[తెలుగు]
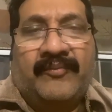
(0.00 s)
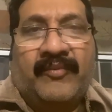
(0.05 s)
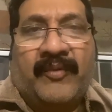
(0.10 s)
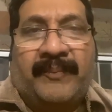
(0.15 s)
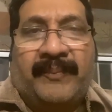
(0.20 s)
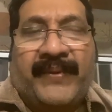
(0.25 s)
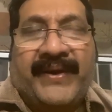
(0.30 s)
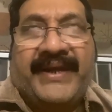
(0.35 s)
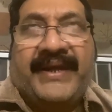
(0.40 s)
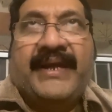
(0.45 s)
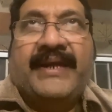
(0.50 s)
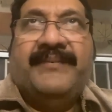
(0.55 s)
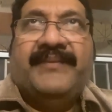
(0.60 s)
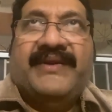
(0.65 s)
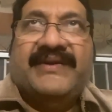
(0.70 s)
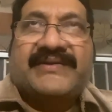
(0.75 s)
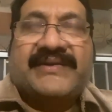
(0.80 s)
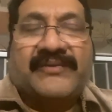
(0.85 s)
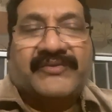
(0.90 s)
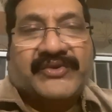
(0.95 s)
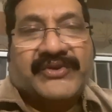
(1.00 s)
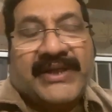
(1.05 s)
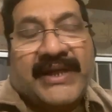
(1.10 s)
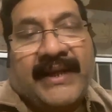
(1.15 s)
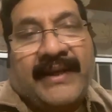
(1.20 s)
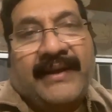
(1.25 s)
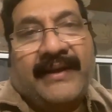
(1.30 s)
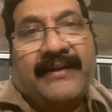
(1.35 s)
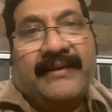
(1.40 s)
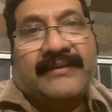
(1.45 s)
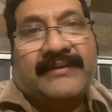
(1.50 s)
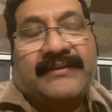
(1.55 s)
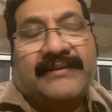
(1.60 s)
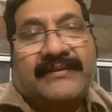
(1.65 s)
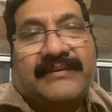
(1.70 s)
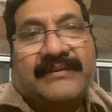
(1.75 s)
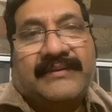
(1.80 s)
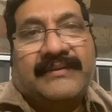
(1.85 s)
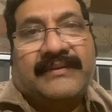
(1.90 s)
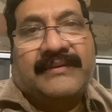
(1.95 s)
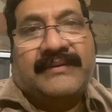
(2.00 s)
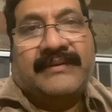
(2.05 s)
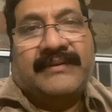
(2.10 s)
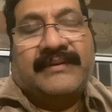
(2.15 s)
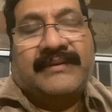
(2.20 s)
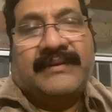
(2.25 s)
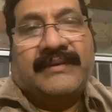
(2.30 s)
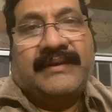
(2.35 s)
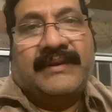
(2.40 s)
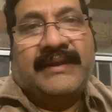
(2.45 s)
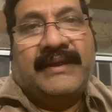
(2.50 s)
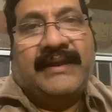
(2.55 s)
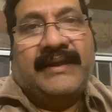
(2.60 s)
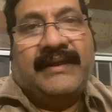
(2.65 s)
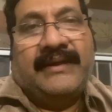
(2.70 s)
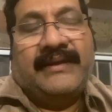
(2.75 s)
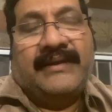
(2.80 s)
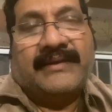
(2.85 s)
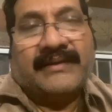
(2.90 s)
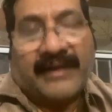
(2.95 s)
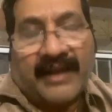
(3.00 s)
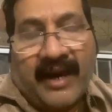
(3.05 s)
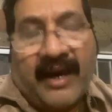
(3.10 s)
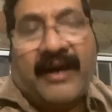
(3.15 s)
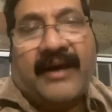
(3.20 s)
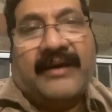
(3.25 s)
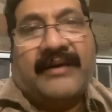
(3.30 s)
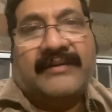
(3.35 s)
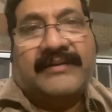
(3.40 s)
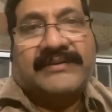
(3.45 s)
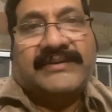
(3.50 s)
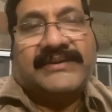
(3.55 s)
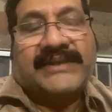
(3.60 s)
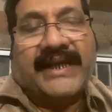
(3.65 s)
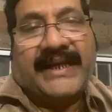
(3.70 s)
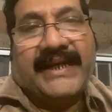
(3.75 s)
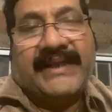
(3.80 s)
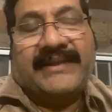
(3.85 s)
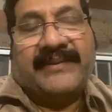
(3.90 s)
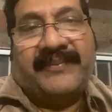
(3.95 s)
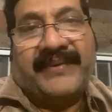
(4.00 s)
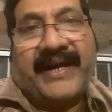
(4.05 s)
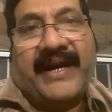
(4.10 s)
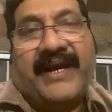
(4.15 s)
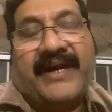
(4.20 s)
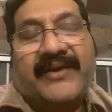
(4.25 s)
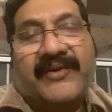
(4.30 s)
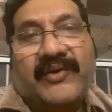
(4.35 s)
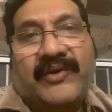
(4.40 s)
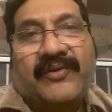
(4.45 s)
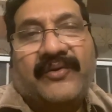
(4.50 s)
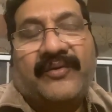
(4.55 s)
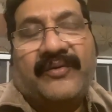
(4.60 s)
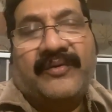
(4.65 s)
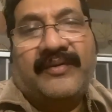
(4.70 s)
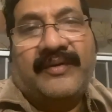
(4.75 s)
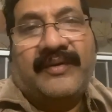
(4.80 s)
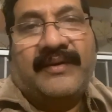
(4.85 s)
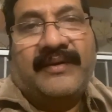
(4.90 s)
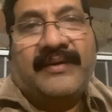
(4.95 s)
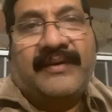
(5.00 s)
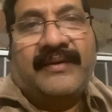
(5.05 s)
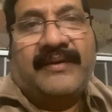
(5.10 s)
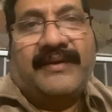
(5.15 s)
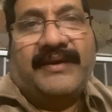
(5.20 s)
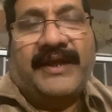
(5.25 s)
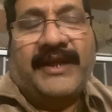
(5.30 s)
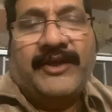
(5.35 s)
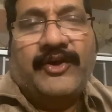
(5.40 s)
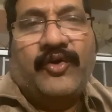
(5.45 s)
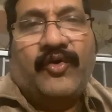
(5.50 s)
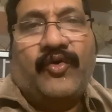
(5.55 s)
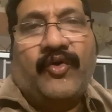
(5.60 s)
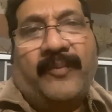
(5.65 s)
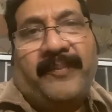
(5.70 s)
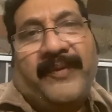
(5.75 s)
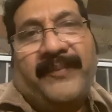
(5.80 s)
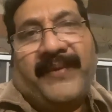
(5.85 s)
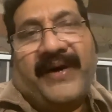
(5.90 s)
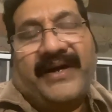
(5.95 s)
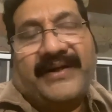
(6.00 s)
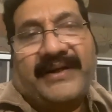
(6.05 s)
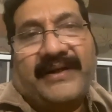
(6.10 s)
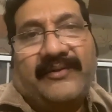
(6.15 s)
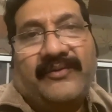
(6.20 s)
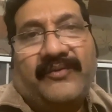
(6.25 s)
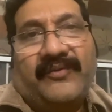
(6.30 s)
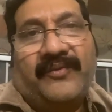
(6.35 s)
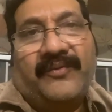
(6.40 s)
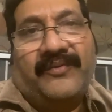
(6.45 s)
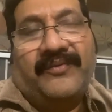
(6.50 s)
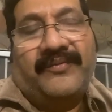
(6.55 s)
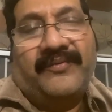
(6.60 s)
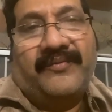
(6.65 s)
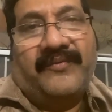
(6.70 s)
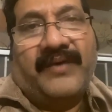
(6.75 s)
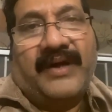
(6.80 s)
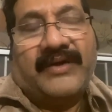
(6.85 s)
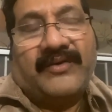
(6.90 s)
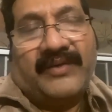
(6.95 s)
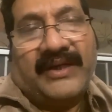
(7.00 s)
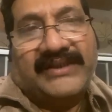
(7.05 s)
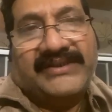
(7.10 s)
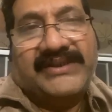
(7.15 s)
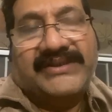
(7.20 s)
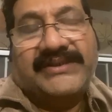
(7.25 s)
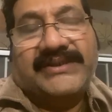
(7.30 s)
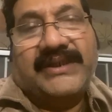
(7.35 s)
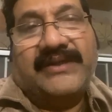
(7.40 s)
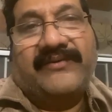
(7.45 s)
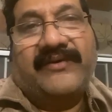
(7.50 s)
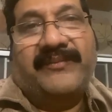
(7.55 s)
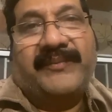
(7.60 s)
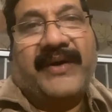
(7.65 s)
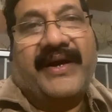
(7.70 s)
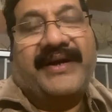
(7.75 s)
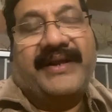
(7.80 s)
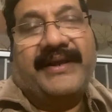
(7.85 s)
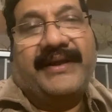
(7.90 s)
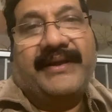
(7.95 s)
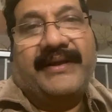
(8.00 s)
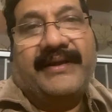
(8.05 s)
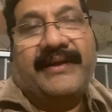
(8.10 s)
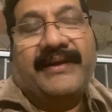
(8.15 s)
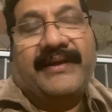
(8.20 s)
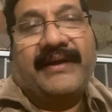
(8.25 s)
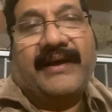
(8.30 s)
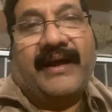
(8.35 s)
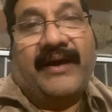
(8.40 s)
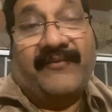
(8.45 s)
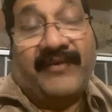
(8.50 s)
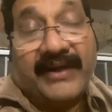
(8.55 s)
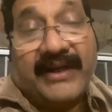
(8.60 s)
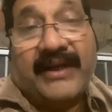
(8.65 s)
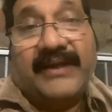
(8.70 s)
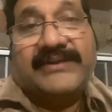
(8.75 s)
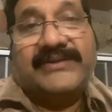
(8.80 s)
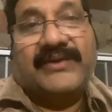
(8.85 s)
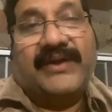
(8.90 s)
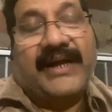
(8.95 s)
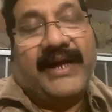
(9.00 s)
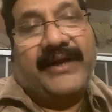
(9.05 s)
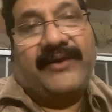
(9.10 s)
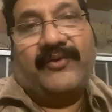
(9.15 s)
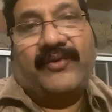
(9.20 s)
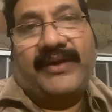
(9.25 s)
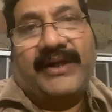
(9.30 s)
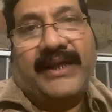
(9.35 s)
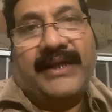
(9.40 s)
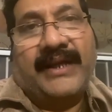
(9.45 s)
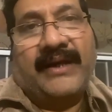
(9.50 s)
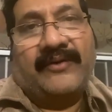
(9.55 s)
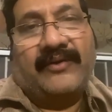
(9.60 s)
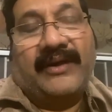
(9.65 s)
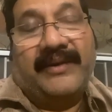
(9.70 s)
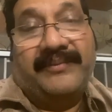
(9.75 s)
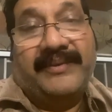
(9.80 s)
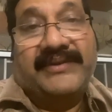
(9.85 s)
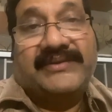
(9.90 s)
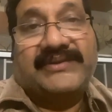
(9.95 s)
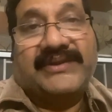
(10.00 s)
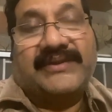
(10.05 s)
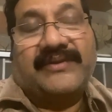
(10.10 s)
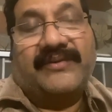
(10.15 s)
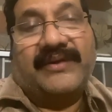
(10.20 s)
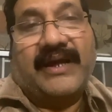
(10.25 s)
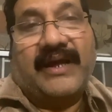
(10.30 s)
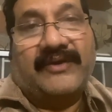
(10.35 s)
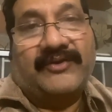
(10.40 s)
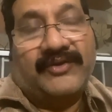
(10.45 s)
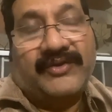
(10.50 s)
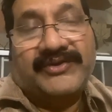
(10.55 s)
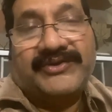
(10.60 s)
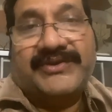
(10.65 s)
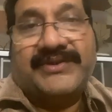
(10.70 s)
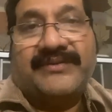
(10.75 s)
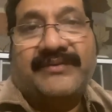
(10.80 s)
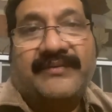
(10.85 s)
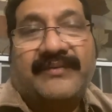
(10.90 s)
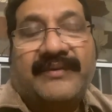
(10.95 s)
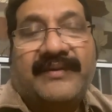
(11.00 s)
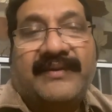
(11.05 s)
ముప్పై ఎనిమిది సంవత్సరాల ఈ నా సంగీత ప్రయాణంలో ఎన్నో గొప్ప పాటలు వారు రచించినవి పాడే అవకాశం గాయకుడిగా నాకు లభించటం నా అదృష్టం